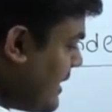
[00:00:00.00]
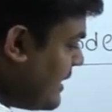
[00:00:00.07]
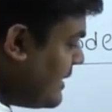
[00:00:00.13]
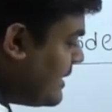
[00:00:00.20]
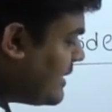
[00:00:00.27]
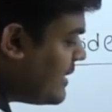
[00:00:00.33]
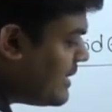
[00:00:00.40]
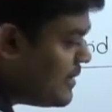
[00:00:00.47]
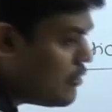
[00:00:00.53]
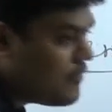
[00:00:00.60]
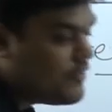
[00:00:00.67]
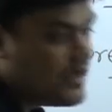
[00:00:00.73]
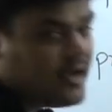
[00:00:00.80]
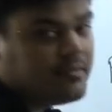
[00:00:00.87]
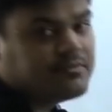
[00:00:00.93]
एंड इंटीग्रिटी
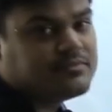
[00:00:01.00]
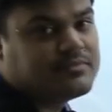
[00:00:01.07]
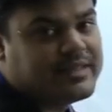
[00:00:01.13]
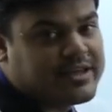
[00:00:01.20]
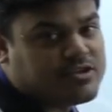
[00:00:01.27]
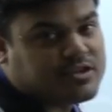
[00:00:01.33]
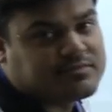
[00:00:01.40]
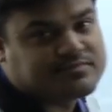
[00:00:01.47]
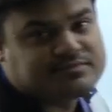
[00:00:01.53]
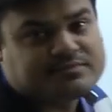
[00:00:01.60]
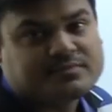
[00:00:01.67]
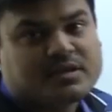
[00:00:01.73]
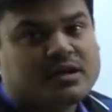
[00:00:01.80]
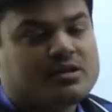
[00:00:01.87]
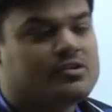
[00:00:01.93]
ऑफ द
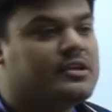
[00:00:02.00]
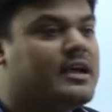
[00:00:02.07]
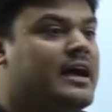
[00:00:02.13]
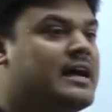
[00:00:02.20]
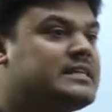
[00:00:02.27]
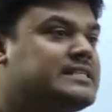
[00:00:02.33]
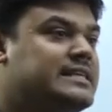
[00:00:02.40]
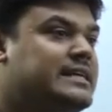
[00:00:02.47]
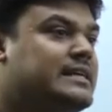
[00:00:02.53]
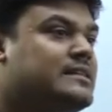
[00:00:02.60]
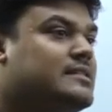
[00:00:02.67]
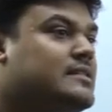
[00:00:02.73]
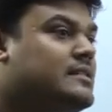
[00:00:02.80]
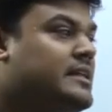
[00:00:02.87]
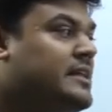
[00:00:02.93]
नेशन यहां से
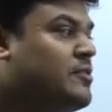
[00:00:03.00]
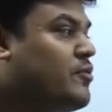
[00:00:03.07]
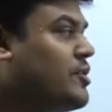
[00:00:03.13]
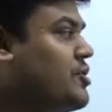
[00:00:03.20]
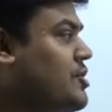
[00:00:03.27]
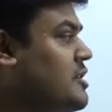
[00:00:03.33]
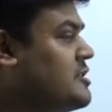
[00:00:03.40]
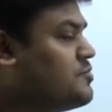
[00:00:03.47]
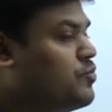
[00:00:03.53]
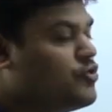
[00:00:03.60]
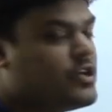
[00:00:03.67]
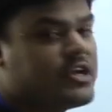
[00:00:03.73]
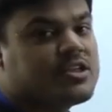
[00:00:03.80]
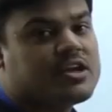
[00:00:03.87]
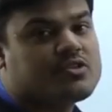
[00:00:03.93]
तीन क्वेश्चन
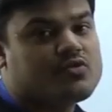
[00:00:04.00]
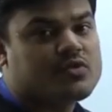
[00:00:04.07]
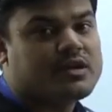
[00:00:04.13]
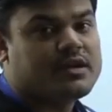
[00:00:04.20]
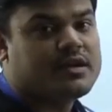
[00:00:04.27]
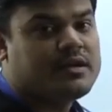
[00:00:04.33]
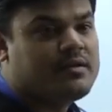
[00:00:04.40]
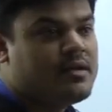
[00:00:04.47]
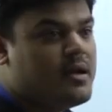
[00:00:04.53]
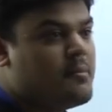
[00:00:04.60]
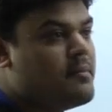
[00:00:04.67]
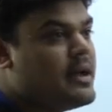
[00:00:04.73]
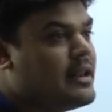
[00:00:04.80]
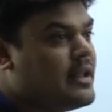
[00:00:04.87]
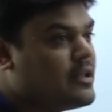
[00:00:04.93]
पूछे जा चुके हैं
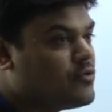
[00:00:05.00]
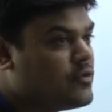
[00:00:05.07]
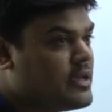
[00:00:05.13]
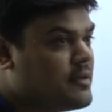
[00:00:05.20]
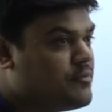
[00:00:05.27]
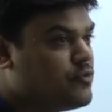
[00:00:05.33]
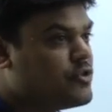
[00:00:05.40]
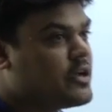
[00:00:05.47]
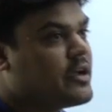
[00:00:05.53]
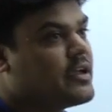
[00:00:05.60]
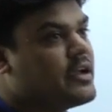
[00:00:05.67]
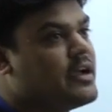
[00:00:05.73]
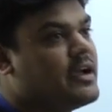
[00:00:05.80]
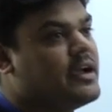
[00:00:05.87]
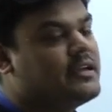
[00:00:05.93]
पहला तो ये पूछा
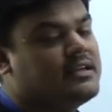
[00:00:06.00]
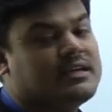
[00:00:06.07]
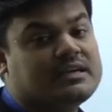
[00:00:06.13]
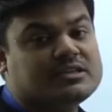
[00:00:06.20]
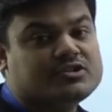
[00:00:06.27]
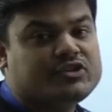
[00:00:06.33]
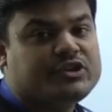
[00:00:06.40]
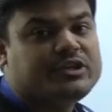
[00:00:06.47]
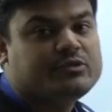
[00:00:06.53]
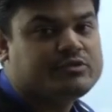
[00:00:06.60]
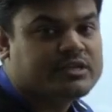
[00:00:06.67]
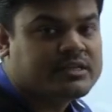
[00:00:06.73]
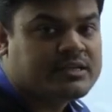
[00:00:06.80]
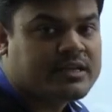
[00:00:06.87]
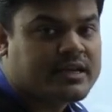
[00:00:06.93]
गया है कि
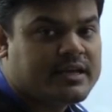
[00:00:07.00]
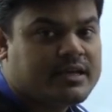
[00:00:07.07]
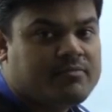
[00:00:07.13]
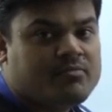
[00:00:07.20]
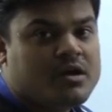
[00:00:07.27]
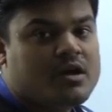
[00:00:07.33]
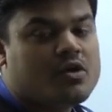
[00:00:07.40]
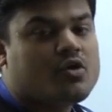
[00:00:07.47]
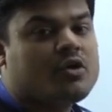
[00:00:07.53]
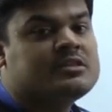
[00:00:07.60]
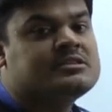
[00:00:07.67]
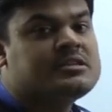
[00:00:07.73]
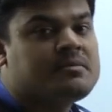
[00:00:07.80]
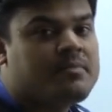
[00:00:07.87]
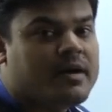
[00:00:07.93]
कॉन्स्टिट्यूशन के
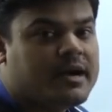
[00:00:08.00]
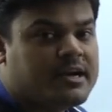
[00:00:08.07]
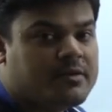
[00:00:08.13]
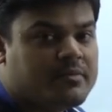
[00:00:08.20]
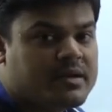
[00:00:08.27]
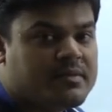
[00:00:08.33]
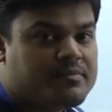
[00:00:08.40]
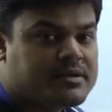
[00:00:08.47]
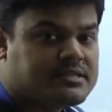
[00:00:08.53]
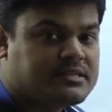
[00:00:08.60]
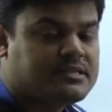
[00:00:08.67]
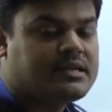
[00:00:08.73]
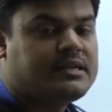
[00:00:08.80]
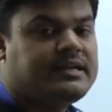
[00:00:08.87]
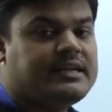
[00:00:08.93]
कौन से पार्ट में
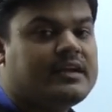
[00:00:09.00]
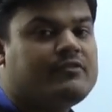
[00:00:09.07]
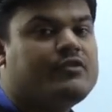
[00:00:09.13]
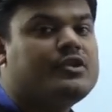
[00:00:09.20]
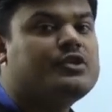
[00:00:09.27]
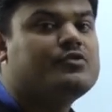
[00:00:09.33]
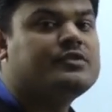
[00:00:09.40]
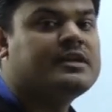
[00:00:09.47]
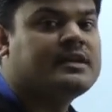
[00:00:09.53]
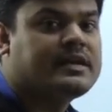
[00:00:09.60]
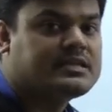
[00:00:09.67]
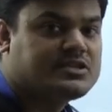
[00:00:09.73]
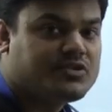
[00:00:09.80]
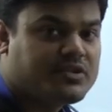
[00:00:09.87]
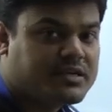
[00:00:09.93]
प्रेसिडेंट या फिर यूनियन
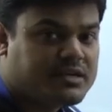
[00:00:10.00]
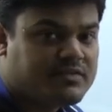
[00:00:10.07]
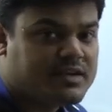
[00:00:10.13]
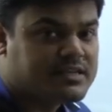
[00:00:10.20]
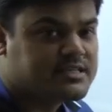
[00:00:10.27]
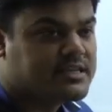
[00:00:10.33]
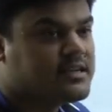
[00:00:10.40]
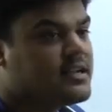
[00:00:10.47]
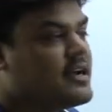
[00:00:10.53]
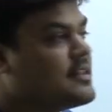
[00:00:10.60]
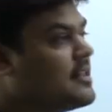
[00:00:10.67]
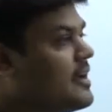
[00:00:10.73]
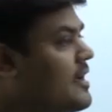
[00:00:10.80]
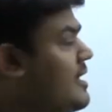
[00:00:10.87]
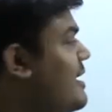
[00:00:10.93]
एग्जीक्यूटिव का जिक्र
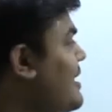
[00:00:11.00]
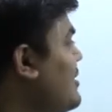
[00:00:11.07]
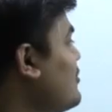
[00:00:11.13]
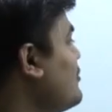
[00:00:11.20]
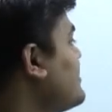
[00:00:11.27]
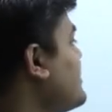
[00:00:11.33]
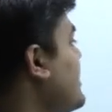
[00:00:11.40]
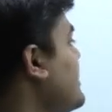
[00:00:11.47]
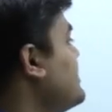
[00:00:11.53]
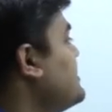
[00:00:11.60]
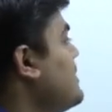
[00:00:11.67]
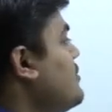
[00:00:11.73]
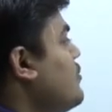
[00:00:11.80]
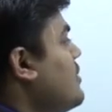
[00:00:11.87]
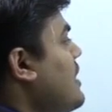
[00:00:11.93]
आता है तो उसका
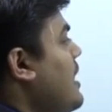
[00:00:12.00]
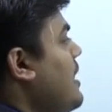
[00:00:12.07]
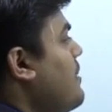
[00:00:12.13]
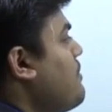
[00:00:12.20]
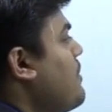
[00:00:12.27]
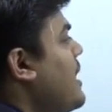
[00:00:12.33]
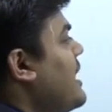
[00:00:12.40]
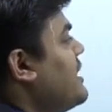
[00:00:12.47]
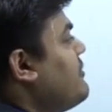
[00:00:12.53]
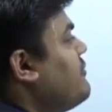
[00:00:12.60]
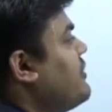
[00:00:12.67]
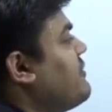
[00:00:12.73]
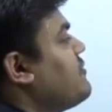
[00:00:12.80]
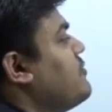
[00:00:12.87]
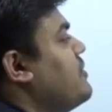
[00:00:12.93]
आंसर होगा पार्ट
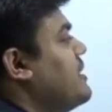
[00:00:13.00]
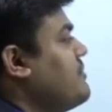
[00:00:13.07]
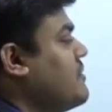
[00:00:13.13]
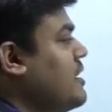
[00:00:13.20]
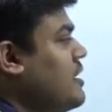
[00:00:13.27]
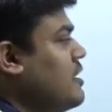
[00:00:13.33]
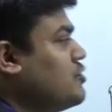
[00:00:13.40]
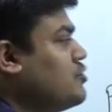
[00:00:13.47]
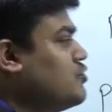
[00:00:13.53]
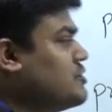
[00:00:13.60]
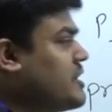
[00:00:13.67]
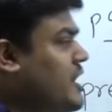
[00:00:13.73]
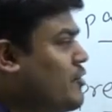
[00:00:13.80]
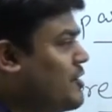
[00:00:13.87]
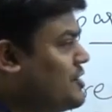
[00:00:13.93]
फिफ्थ में
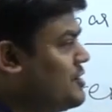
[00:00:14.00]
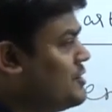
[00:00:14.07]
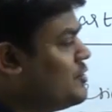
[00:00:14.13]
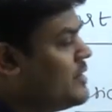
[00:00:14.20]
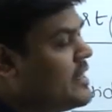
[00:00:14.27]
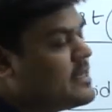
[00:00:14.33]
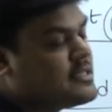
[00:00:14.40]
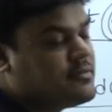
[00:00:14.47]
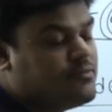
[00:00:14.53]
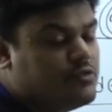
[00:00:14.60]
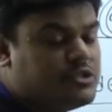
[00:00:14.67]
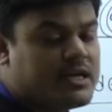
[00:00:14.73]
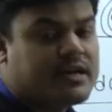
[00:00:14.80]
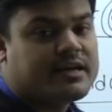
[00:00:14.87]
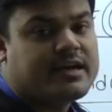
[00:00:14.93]
दूसरा क्वेश्चन जो यहां से
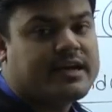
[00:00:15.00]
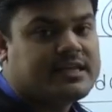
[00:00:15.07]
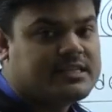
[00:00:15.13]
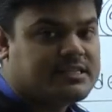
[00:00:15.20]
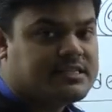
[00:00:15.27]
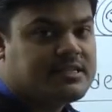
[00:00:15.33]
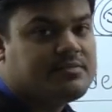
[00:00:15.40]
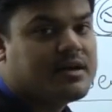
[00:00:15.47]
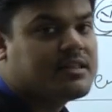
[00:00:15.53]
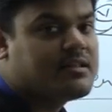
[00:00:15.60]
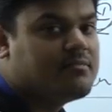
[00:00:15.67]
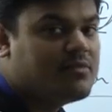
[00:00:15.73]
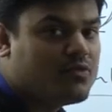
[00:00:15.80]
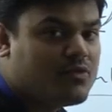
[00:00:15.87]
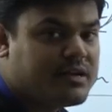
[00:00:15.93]
पूछा गया है जितनी बात
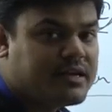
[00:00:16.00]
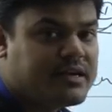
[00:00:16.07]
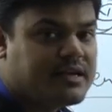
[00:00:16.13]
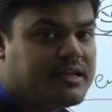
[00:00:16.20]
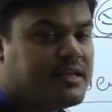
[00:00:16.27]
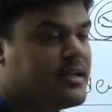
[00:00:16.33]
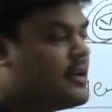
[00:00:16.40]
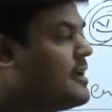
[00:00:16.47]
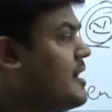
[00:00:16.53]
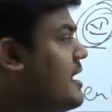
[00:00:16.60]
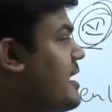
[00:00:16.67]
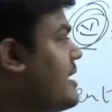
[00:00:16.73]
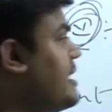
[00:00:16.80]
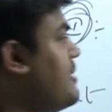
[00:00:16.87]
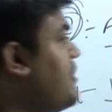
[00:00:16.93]
हम लोगों ने करी है
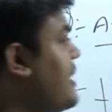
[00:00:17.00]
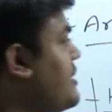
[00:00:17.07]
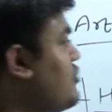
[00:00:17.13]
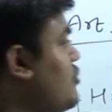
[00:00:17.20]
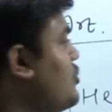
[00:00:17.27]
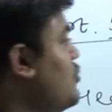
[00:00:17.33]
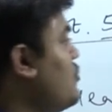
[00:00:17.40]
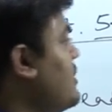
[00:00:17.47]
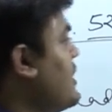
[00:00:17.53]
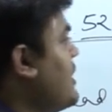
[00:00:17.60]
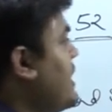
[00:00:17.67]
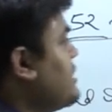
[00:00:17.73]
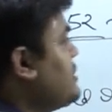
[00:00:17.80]
कि भाई जो यूनियन